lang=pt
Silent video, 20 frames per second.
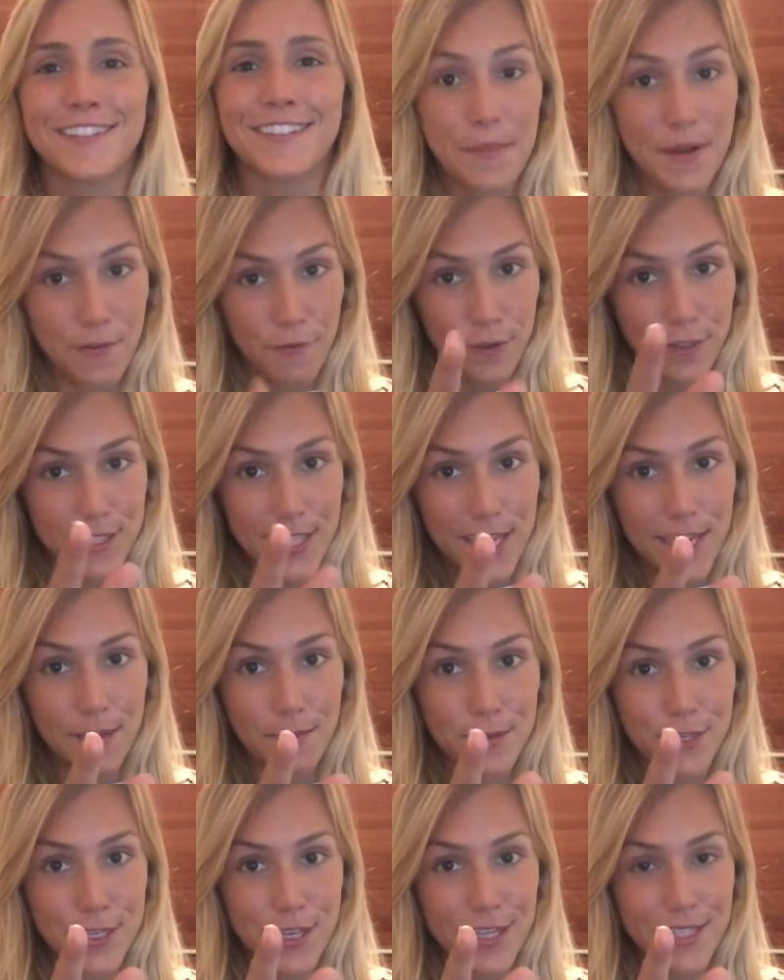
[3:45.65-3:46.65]
Para você que
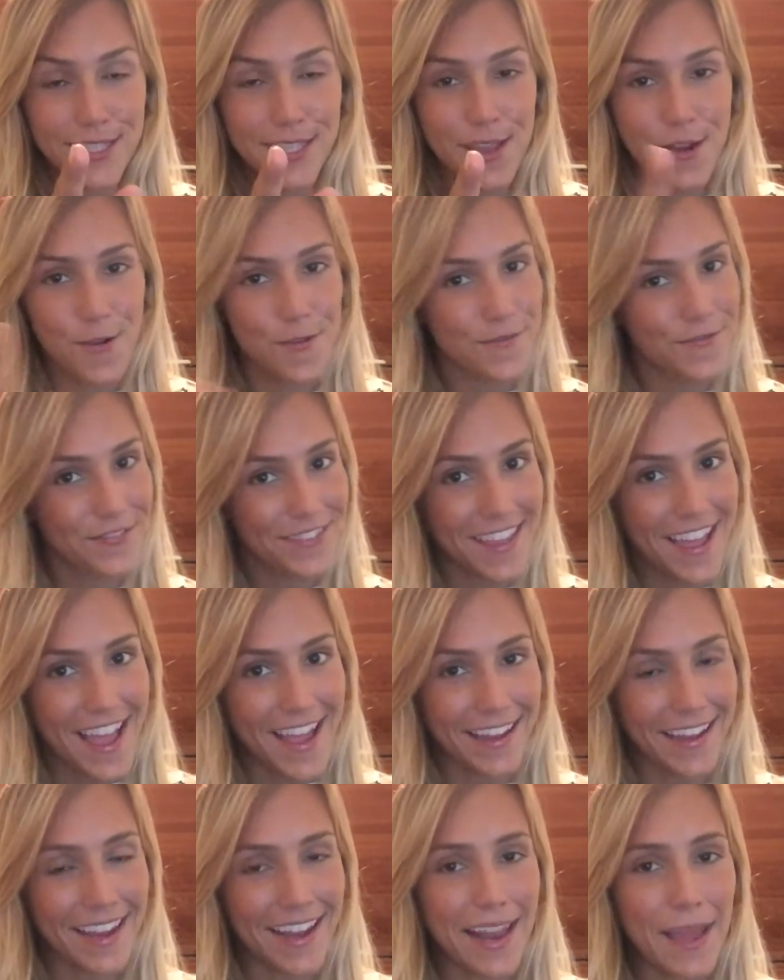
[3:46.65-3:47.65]
me esqueceu,
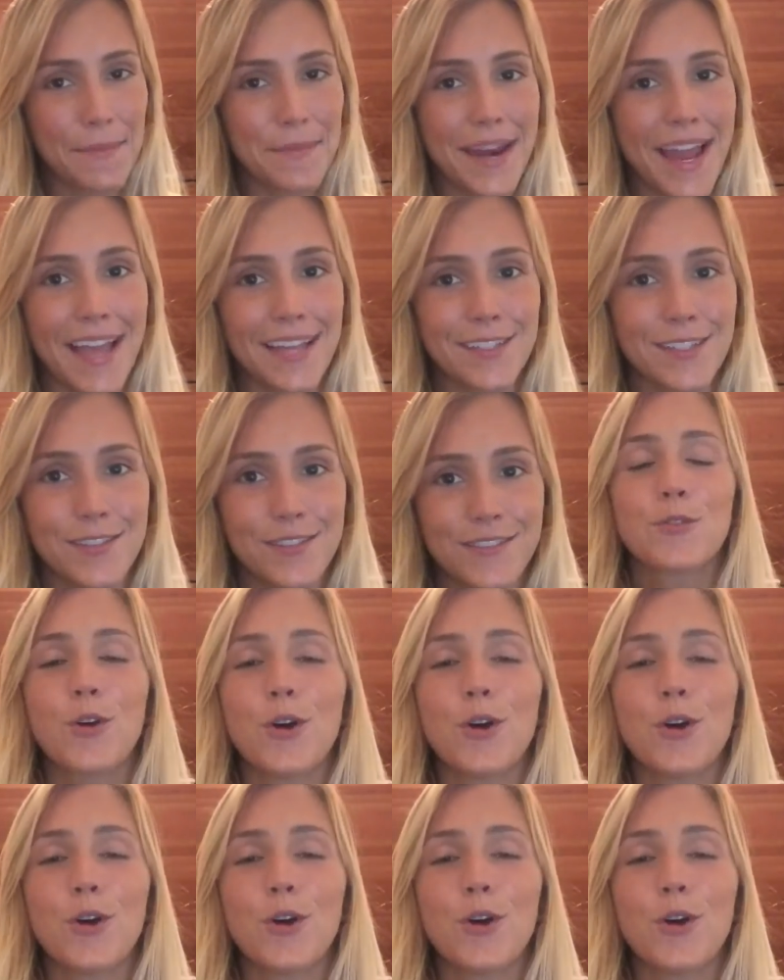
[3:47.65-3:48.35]
aquele abraço.